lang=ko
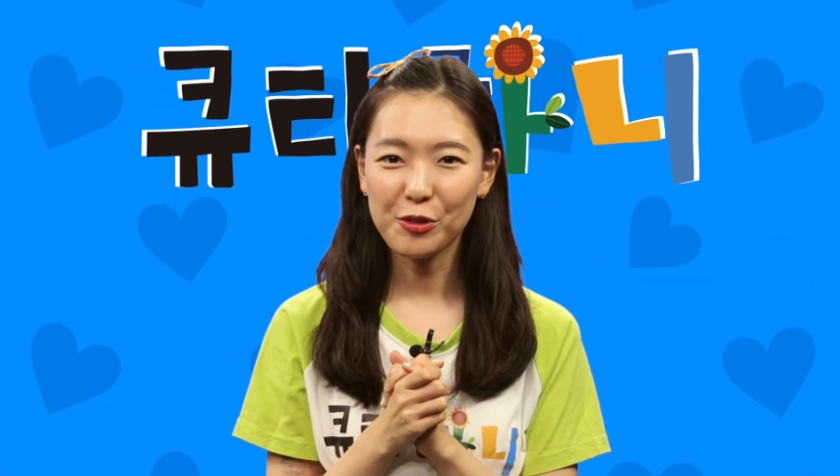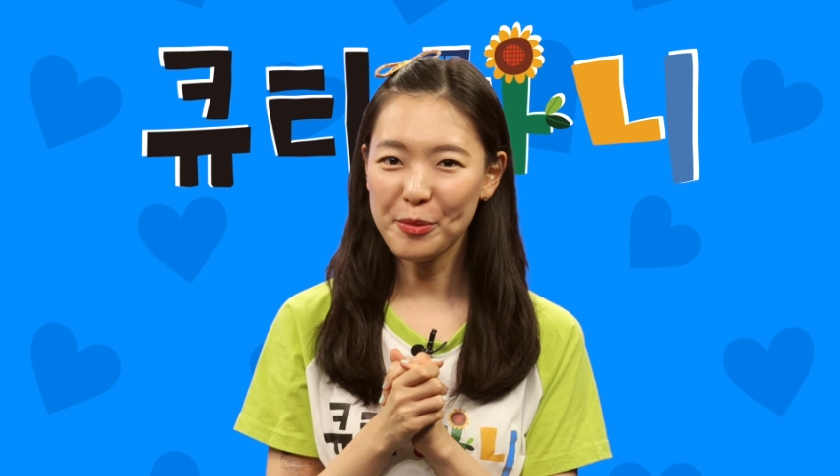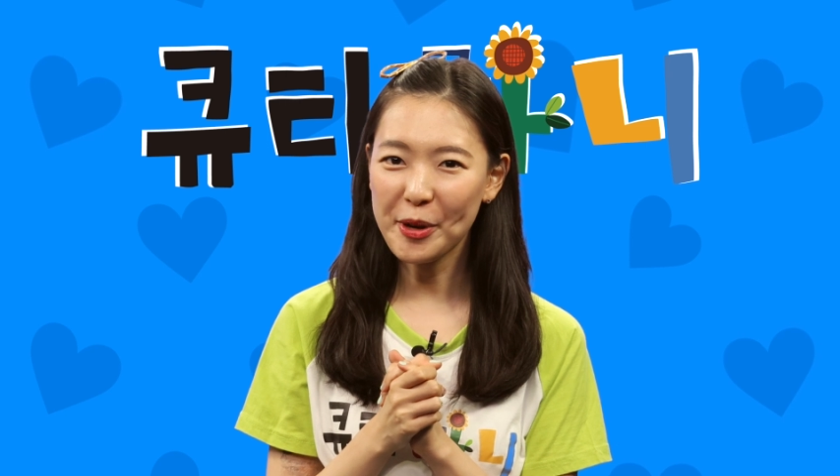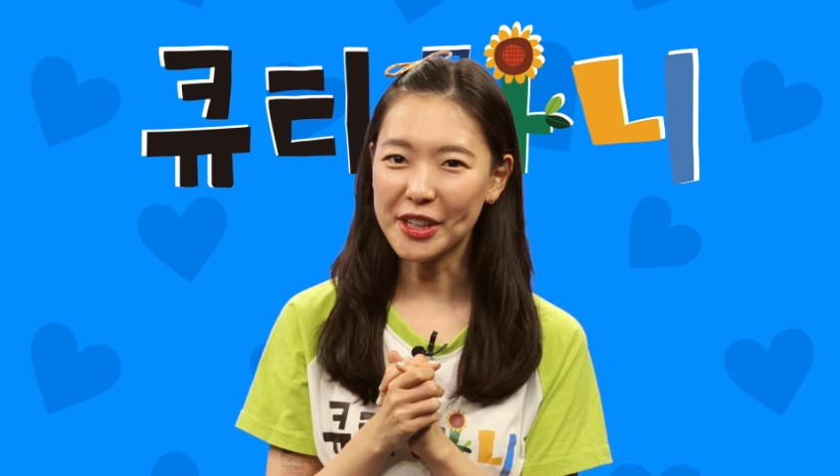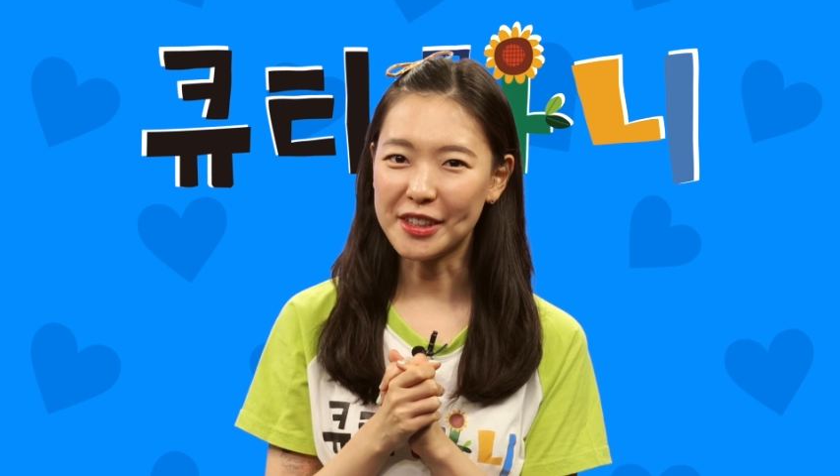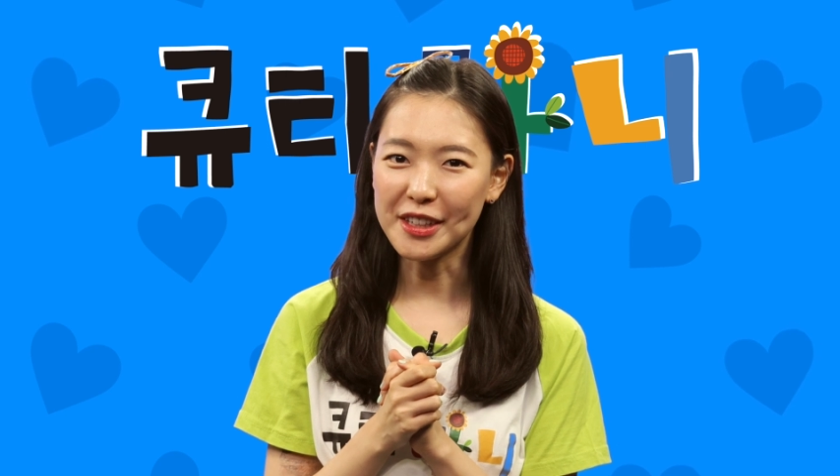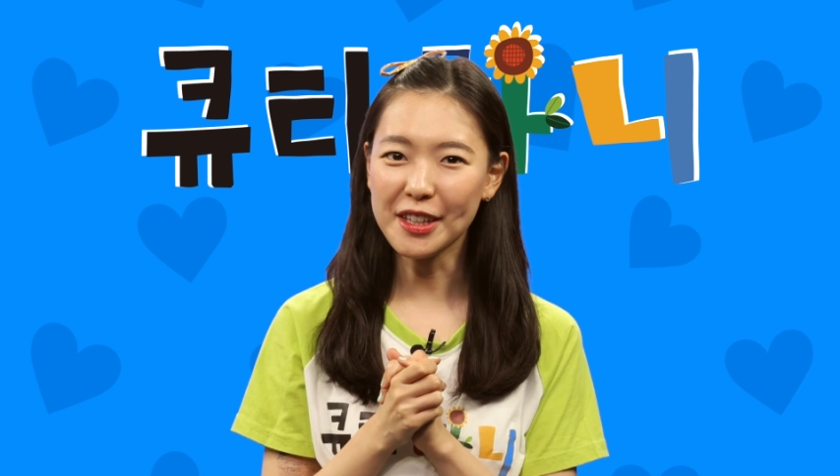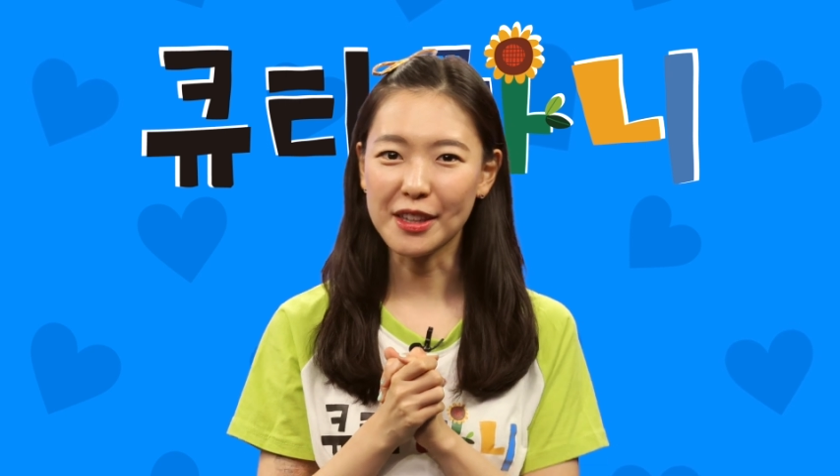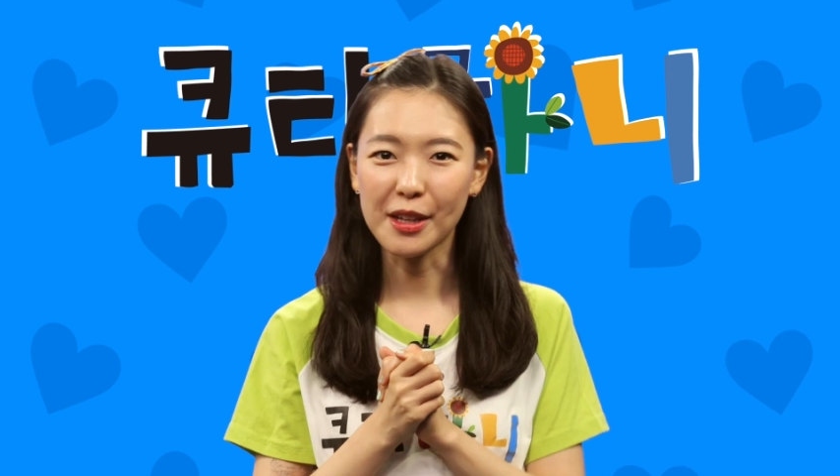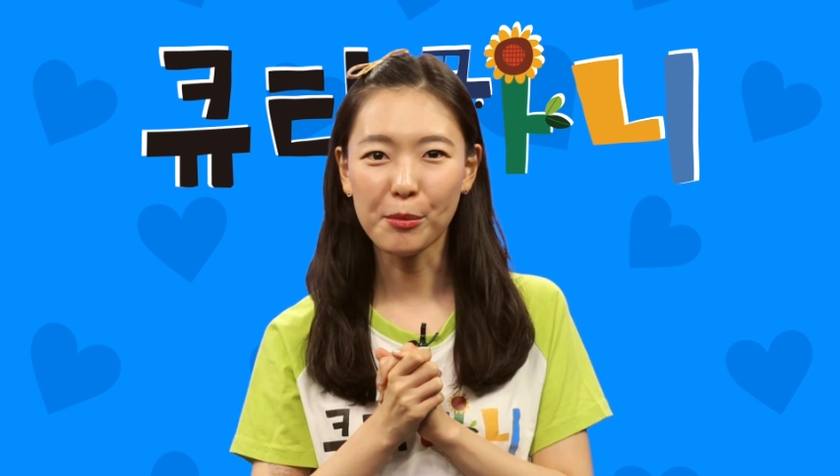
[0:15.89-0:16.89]

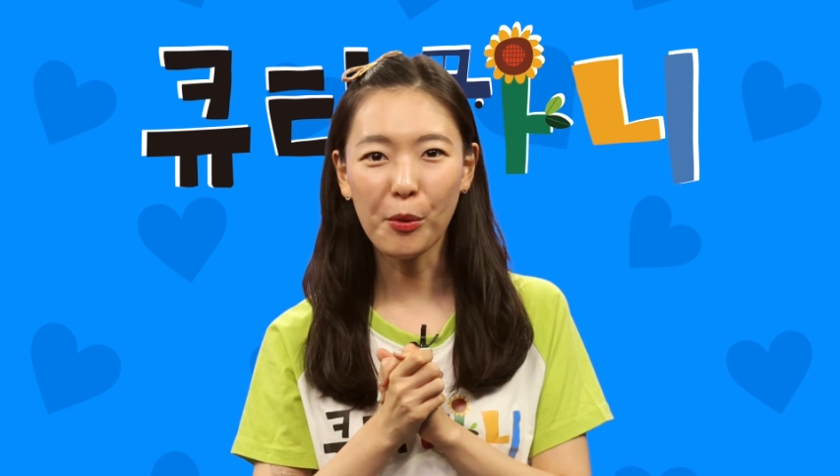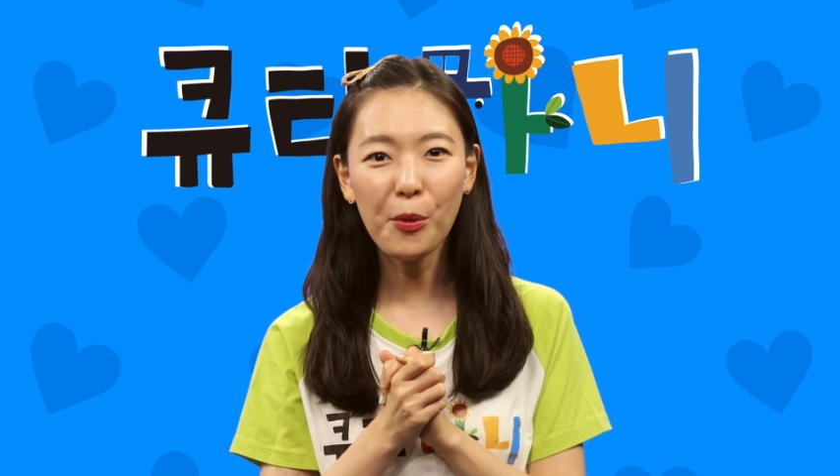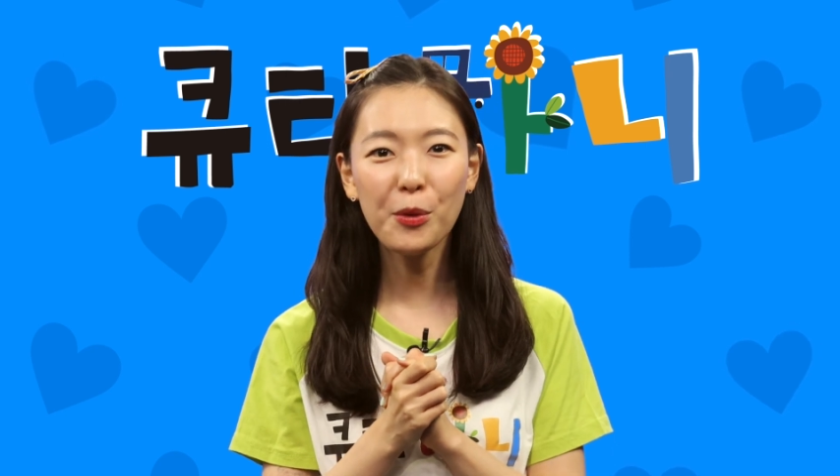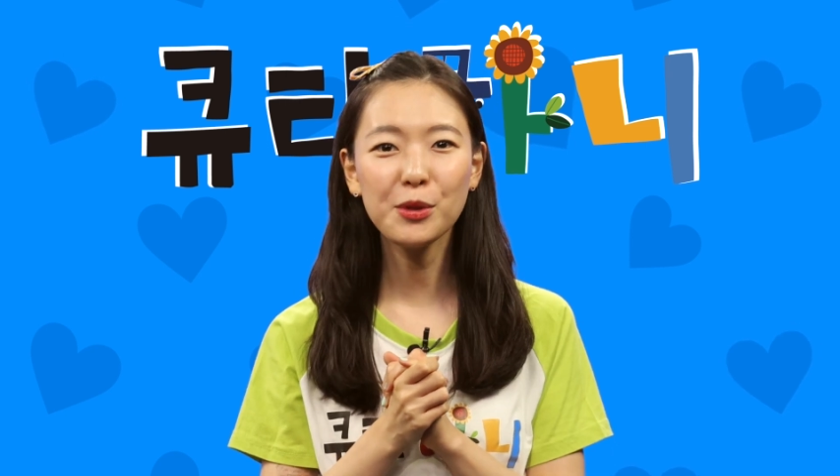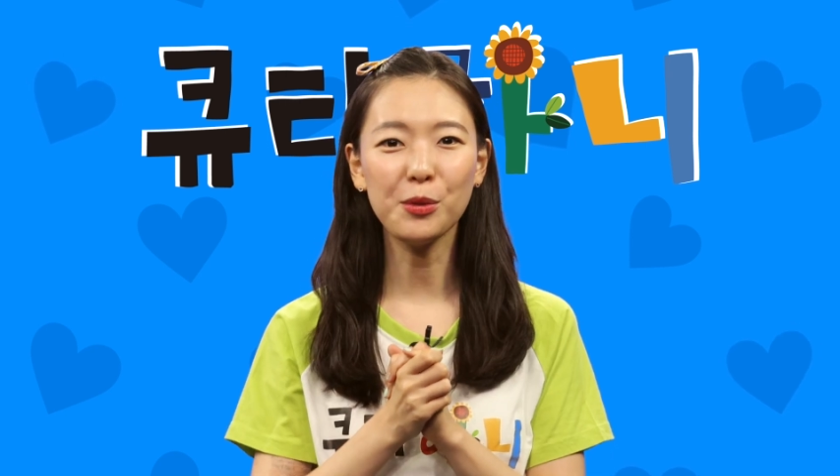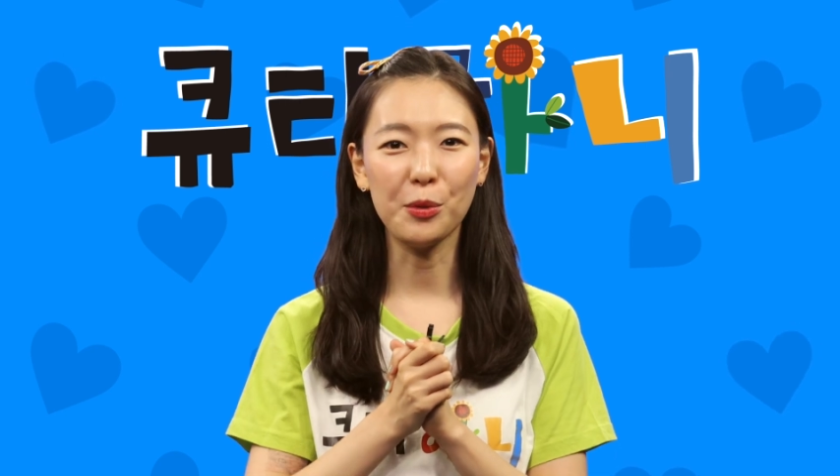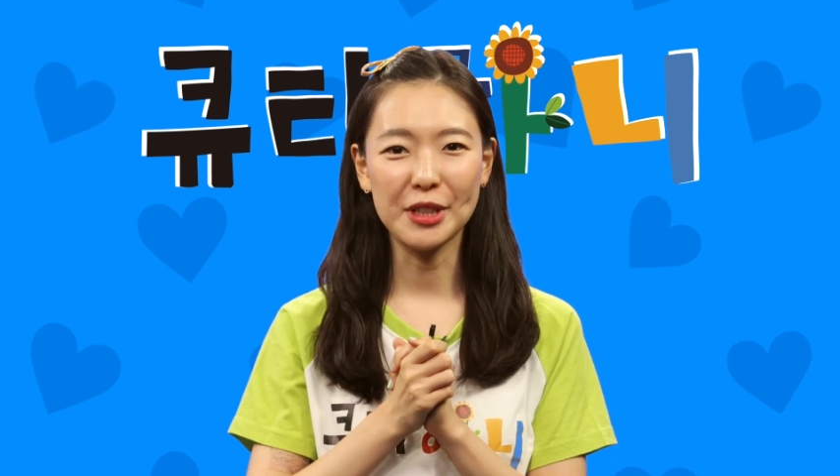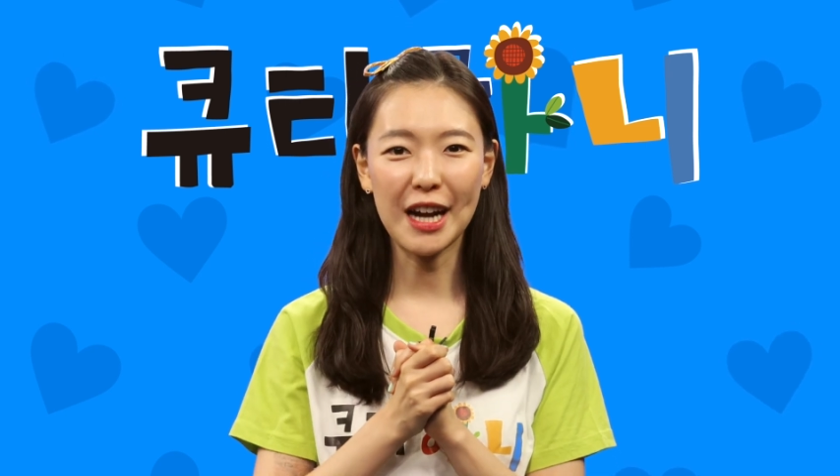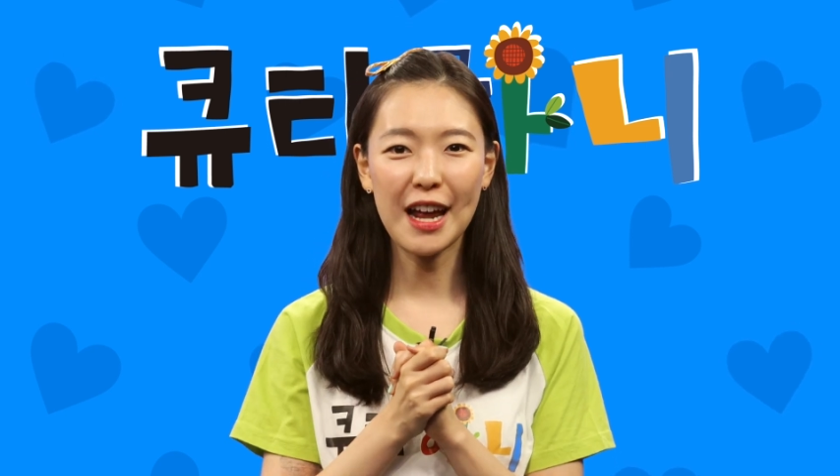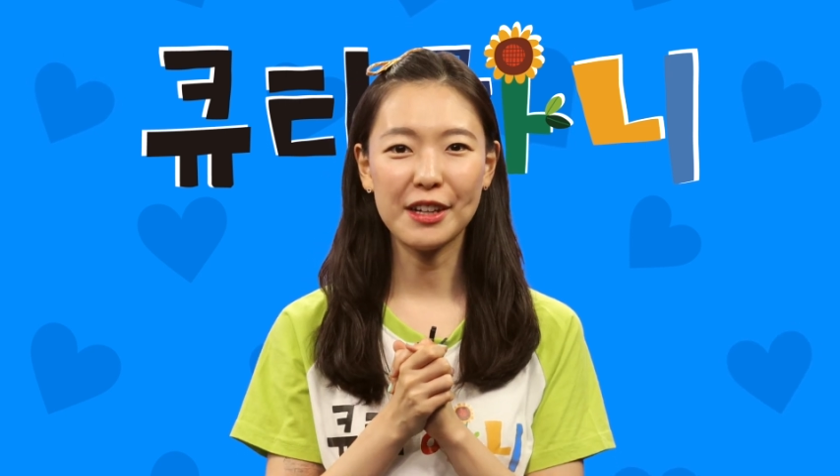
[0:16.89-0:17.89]
꿀벌이들은 모두
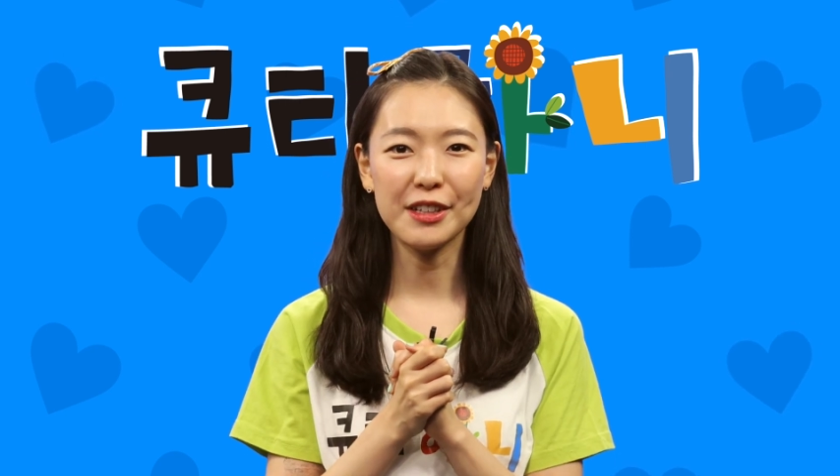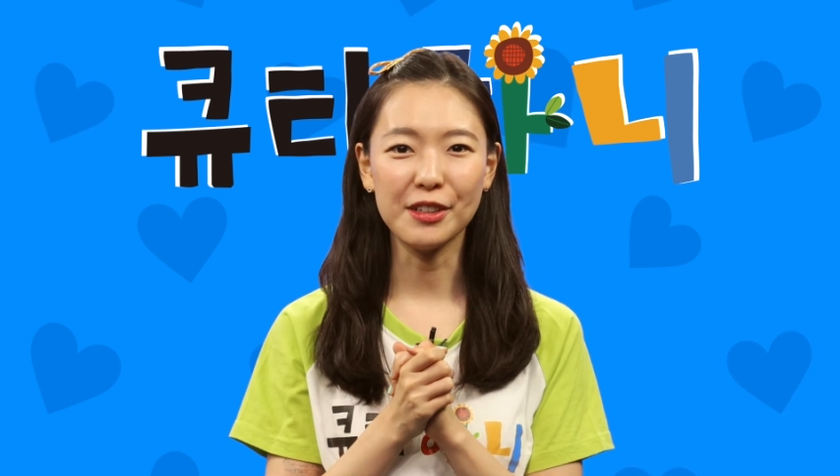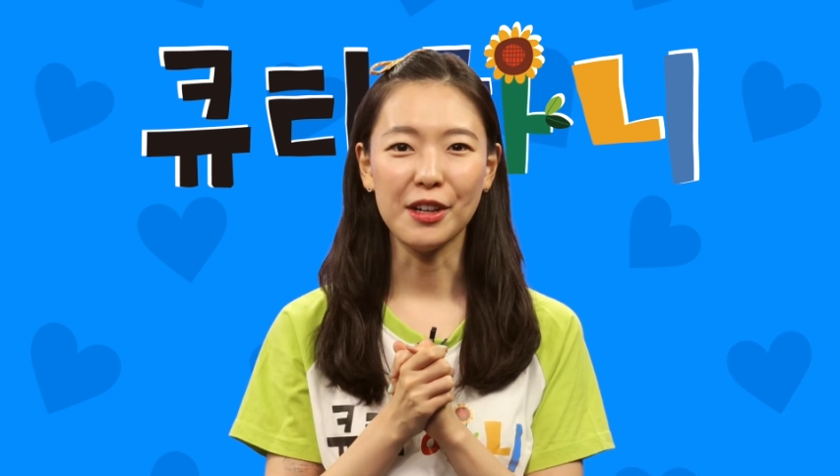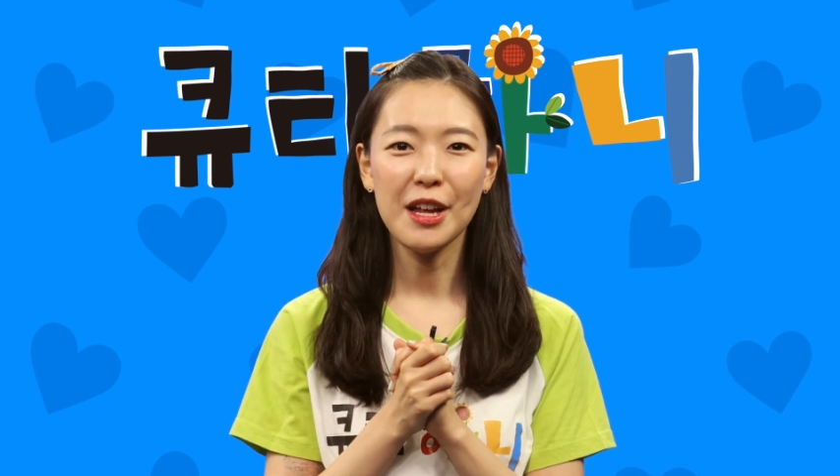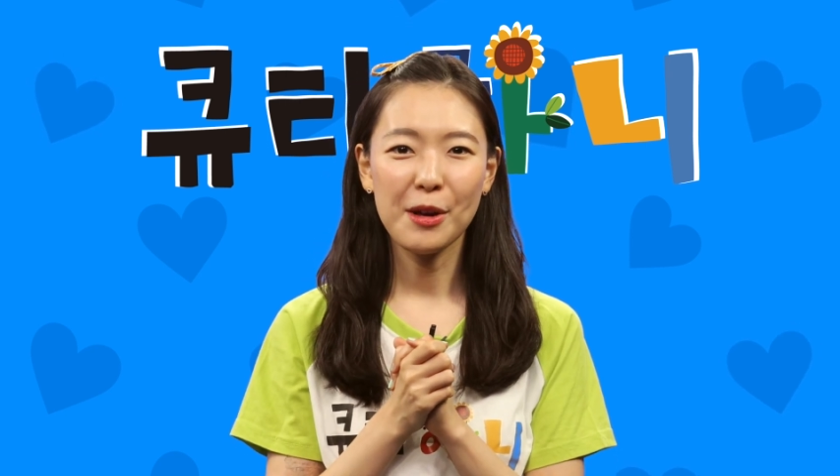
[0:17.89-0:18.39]
오늘 하루